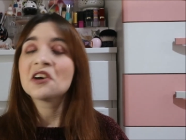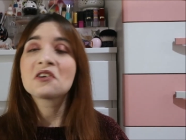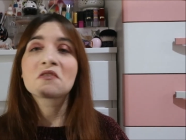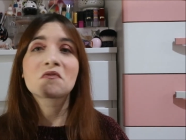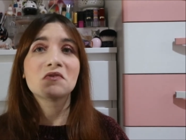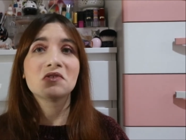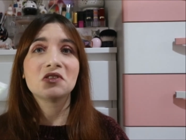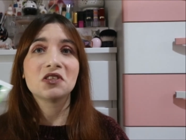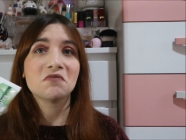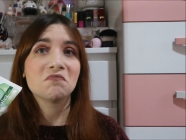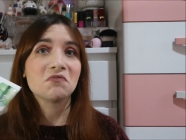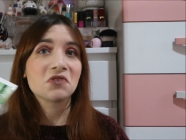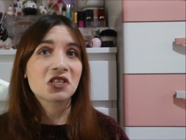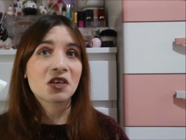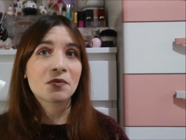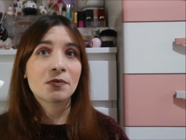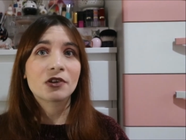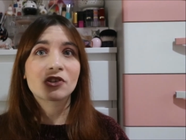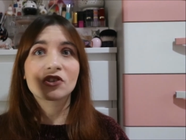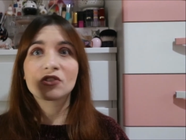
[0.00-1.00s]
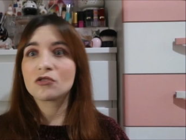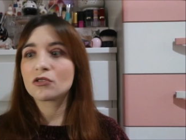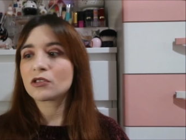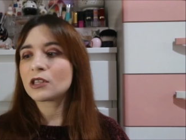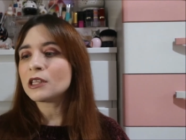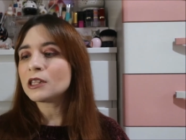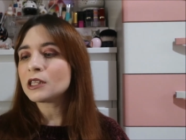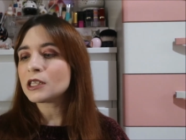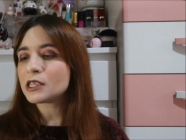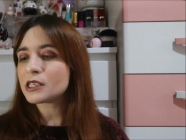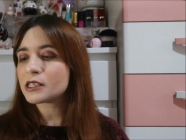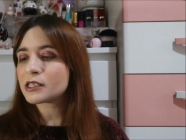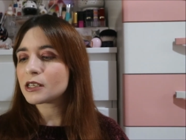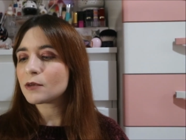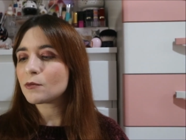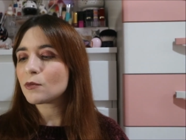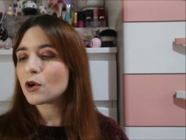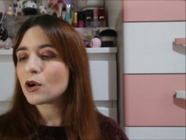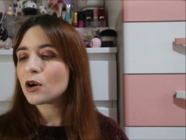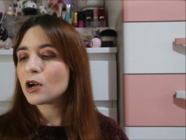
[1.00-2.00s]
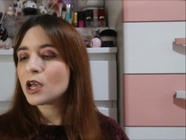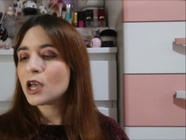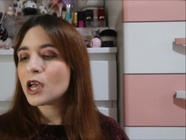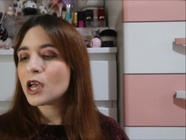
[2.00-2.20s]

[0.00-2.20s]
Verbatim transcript: quindi mi sta piacendo tantissimo